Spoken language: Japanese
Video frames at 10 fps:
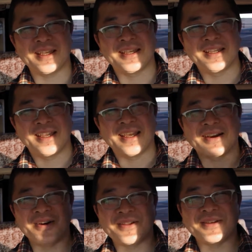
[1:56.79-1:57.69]
で、え
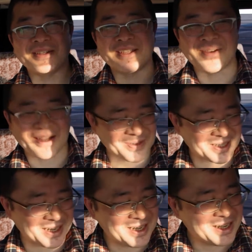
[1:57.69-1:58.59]
購入してまいりま
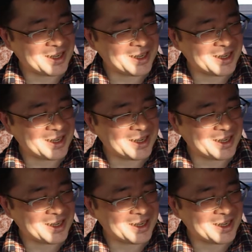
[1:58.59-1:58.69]
した